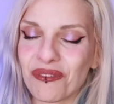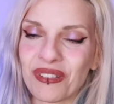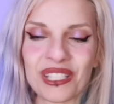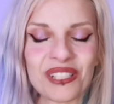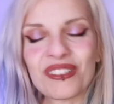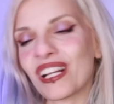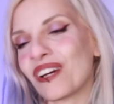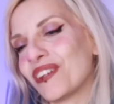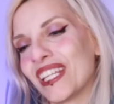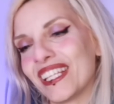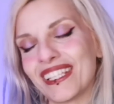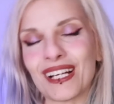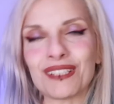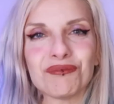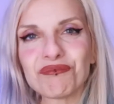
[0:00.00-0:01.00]
vi dico la
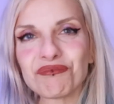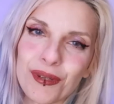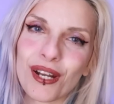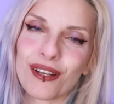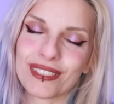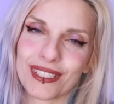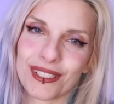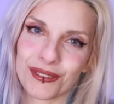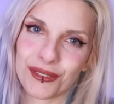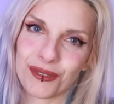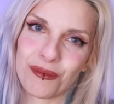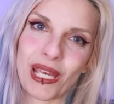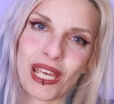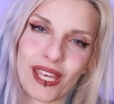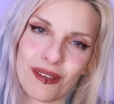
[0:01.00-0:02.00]
verità però
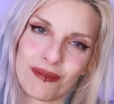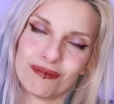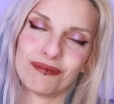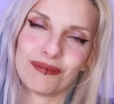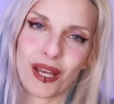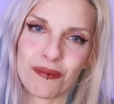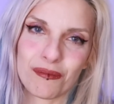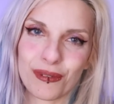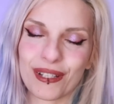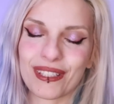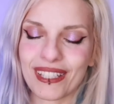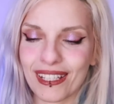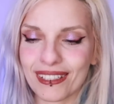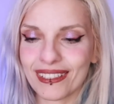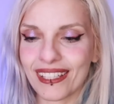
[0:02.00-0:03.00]
secondo me è
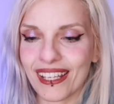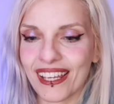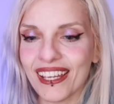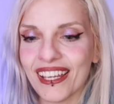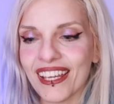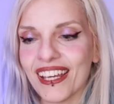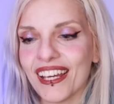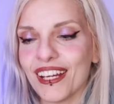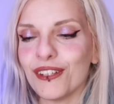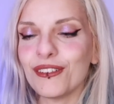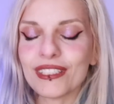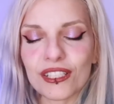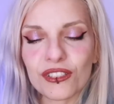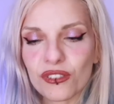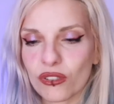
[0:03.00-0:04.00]
importante
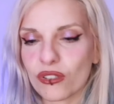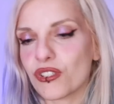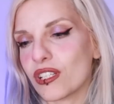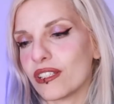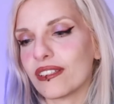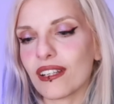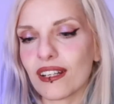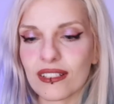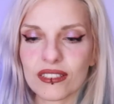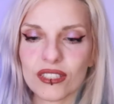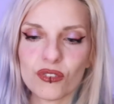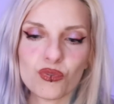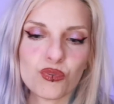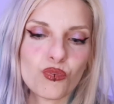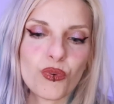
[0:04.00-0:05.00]
non tanto
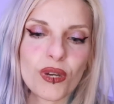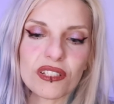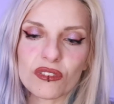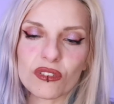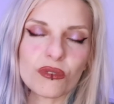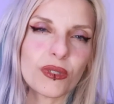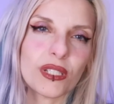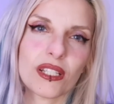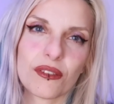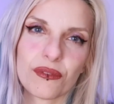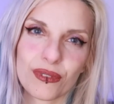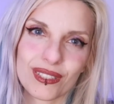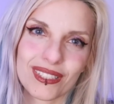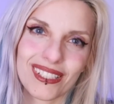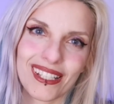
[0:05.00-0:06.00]
concentrarsi su questo quindi che
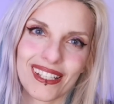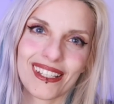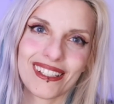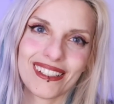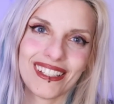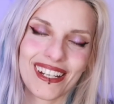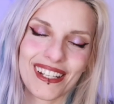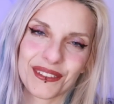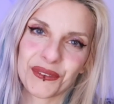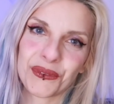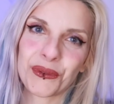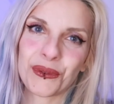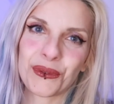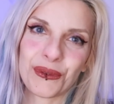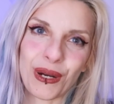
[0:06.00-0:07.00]
fosse
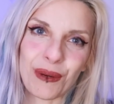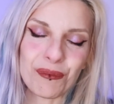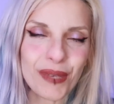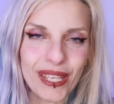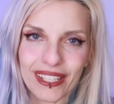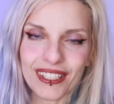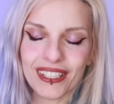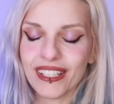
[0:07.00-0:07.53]
diretto a me